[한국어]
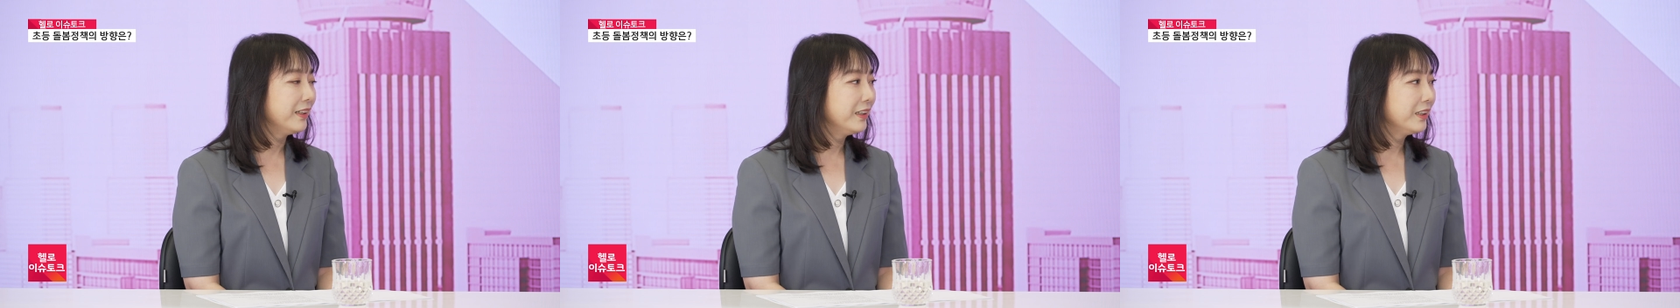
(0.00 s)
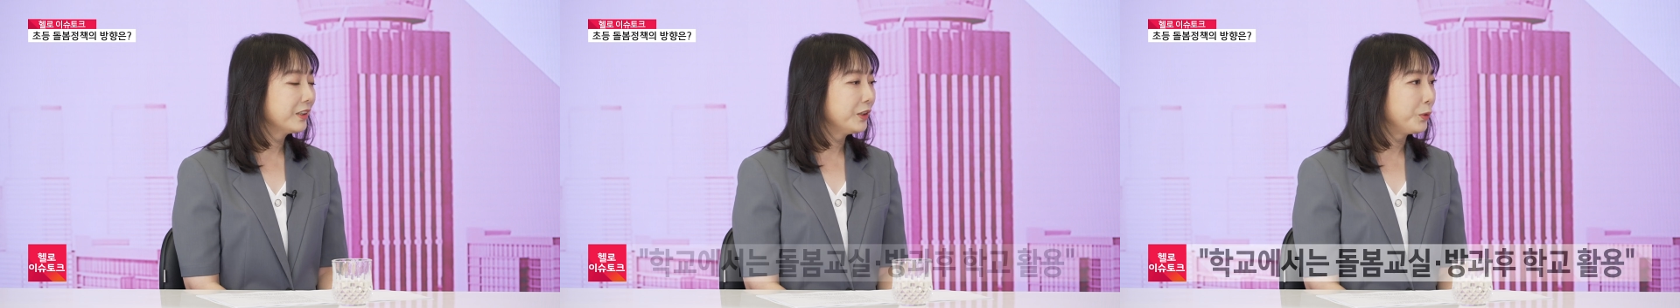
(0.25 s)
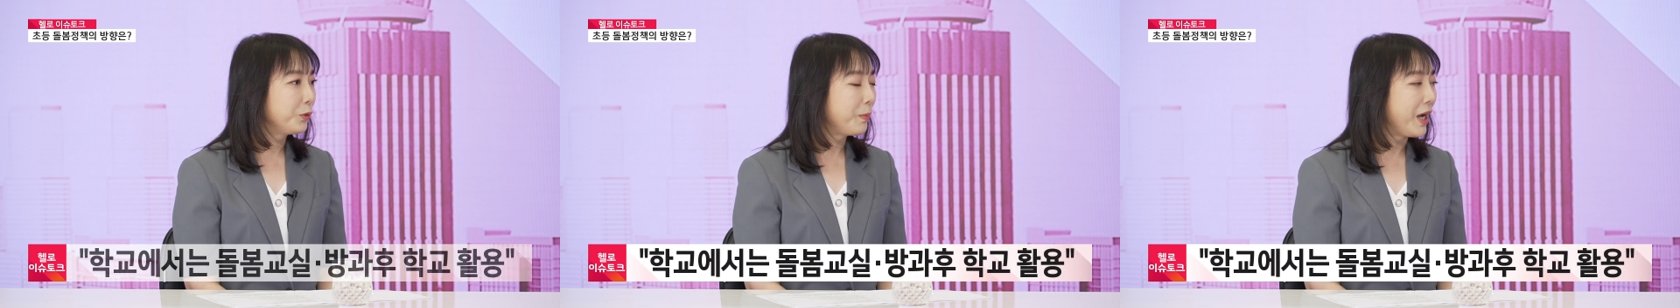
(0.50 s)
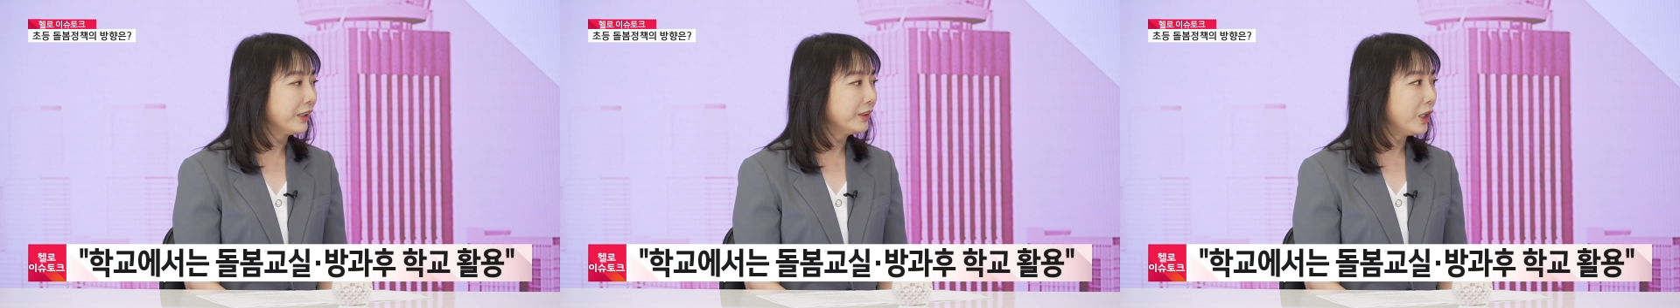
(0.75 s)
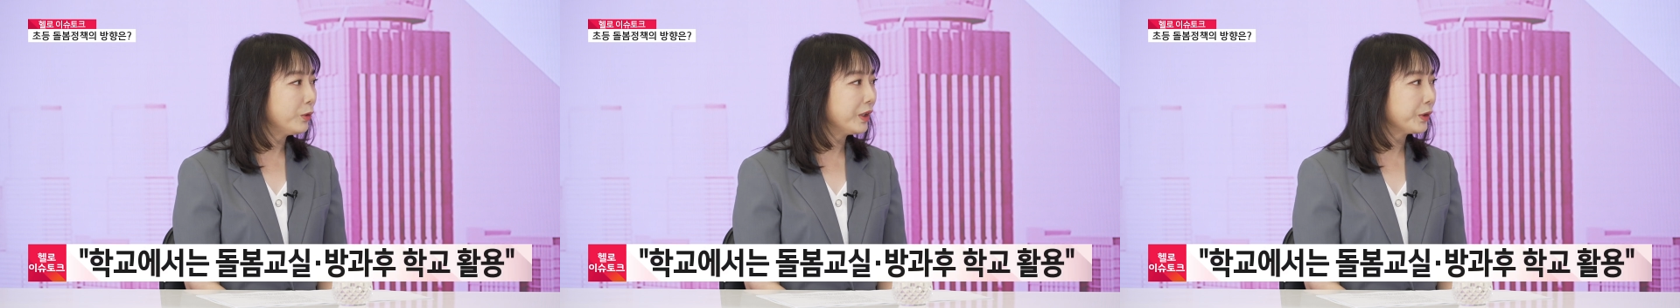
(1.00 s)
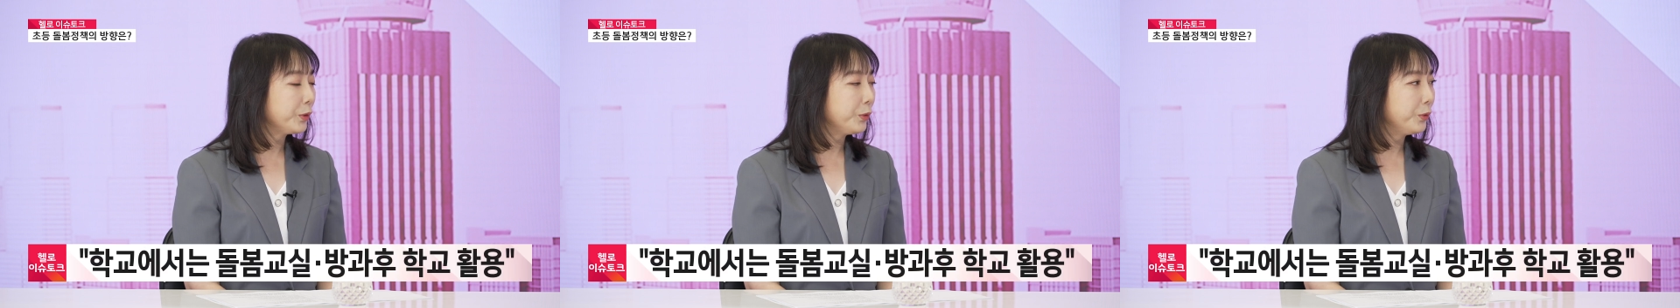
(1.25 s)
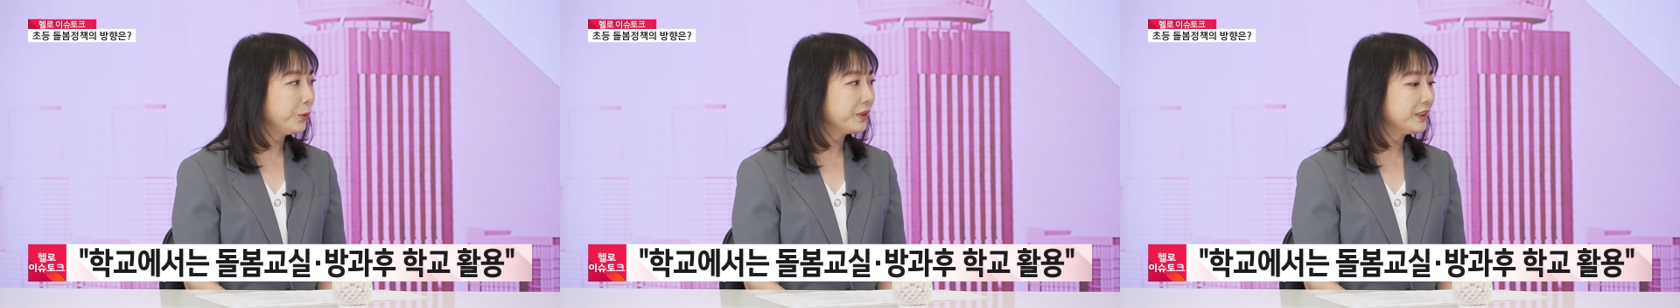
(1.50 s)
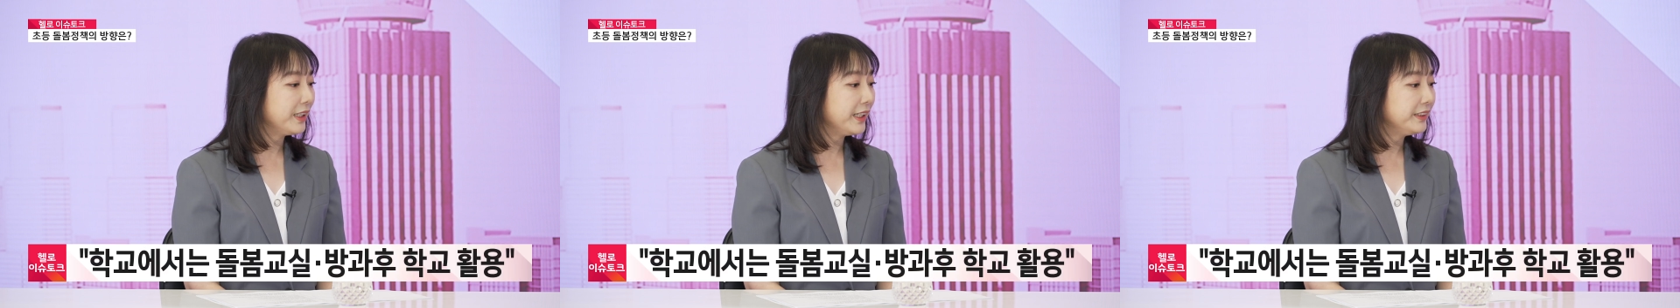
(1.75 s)
음. 그리고 방과후
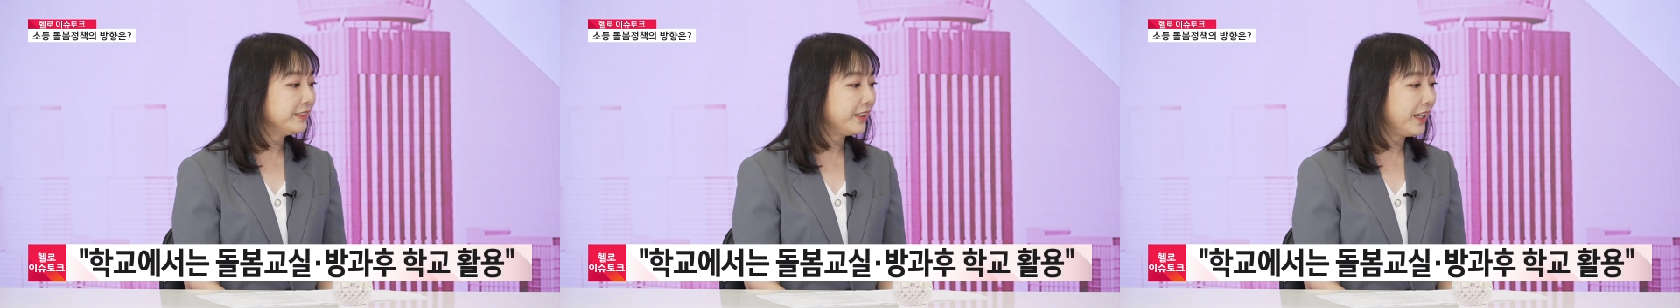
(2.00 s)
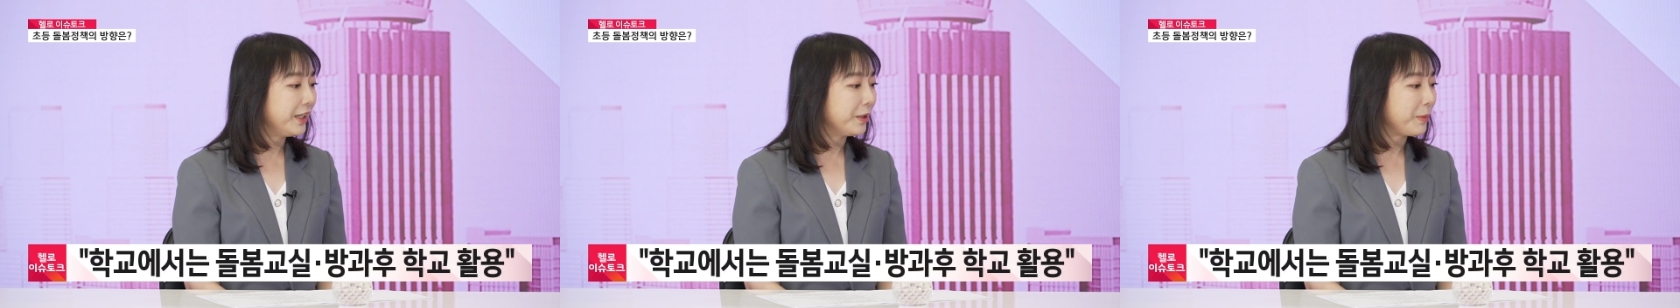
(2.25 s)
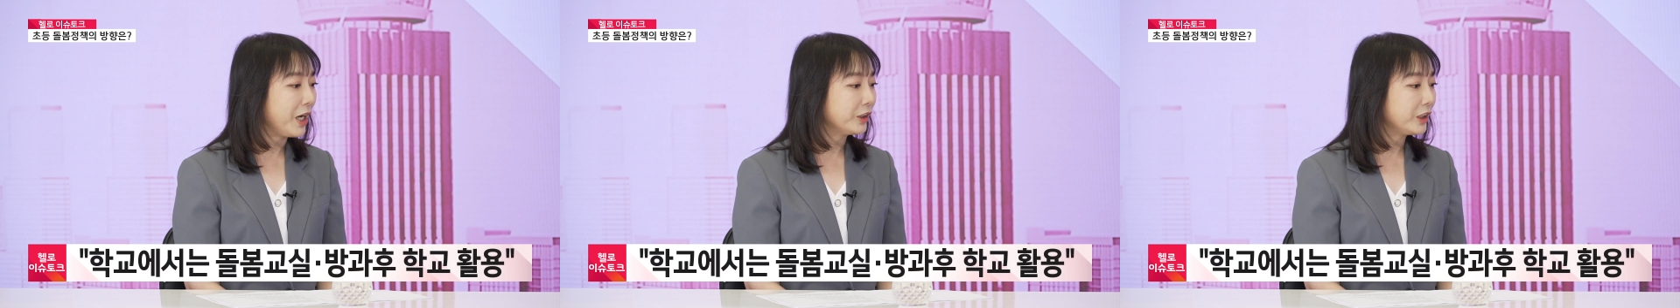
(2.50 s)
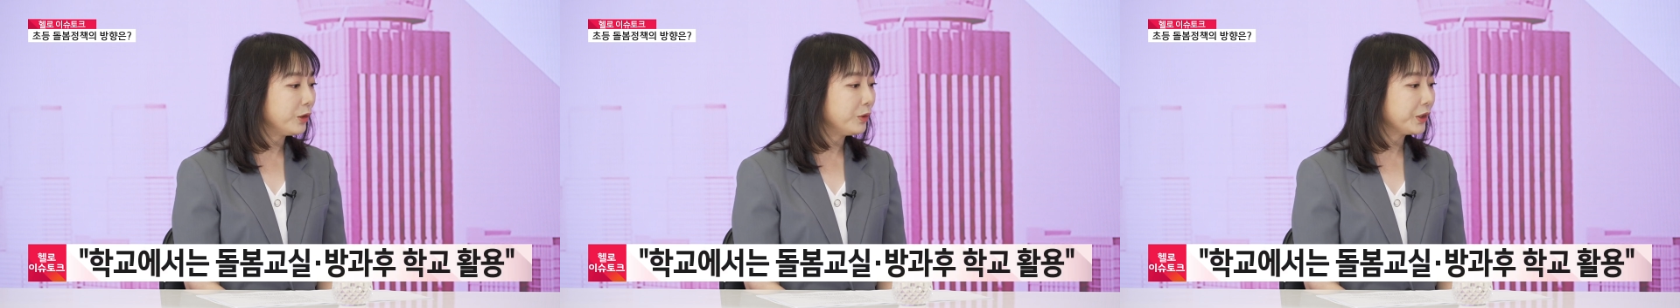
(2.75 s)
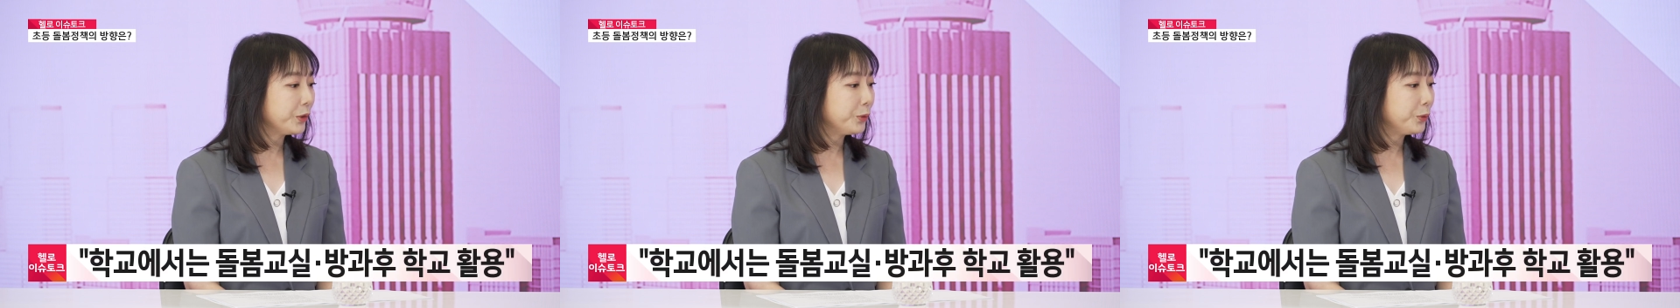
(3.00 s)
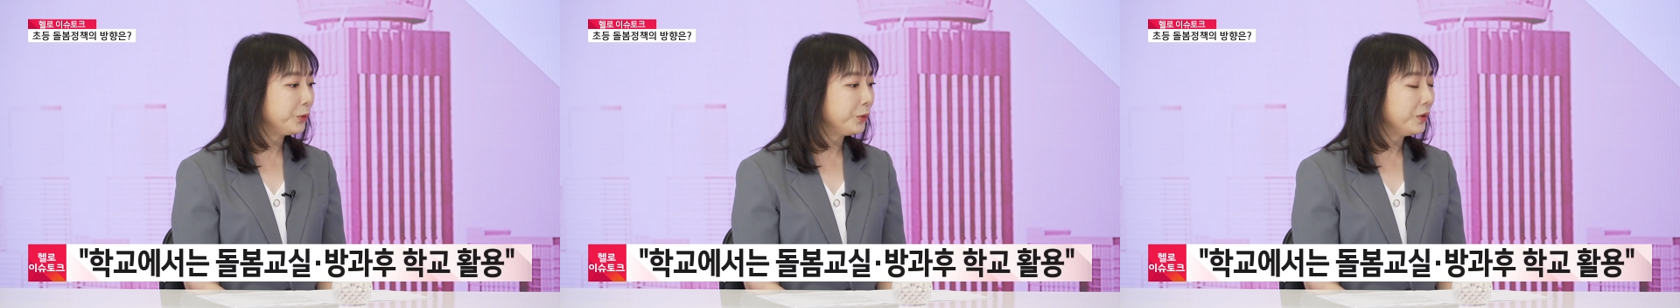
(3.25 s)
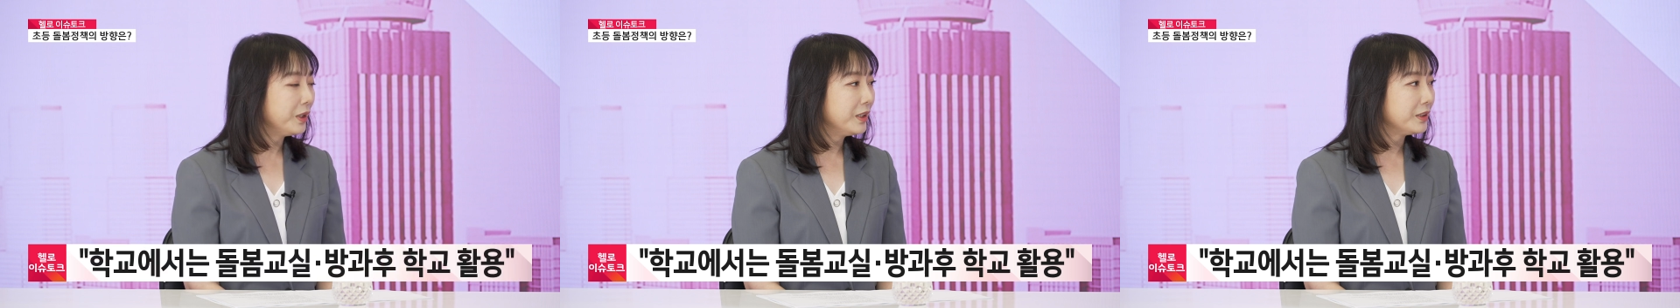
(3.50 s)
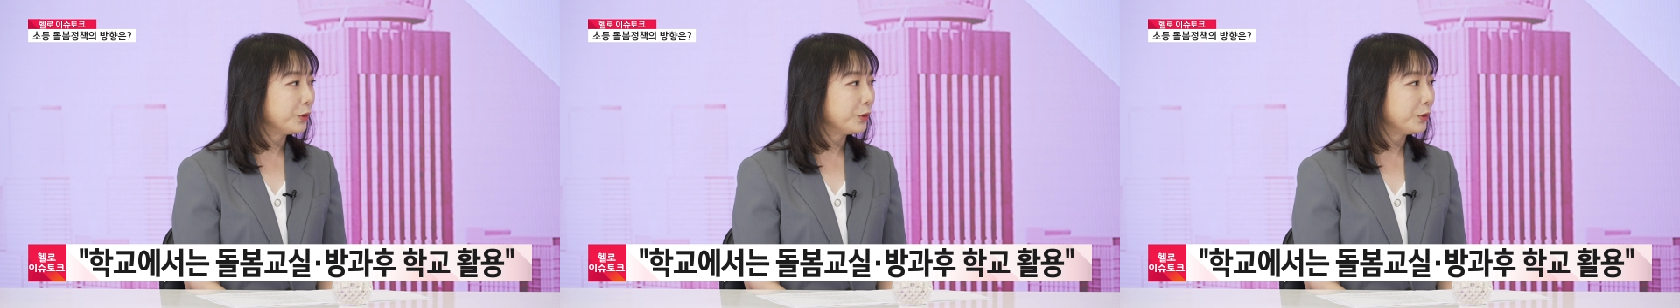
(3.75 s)
학교를 하는데 방과후 학교도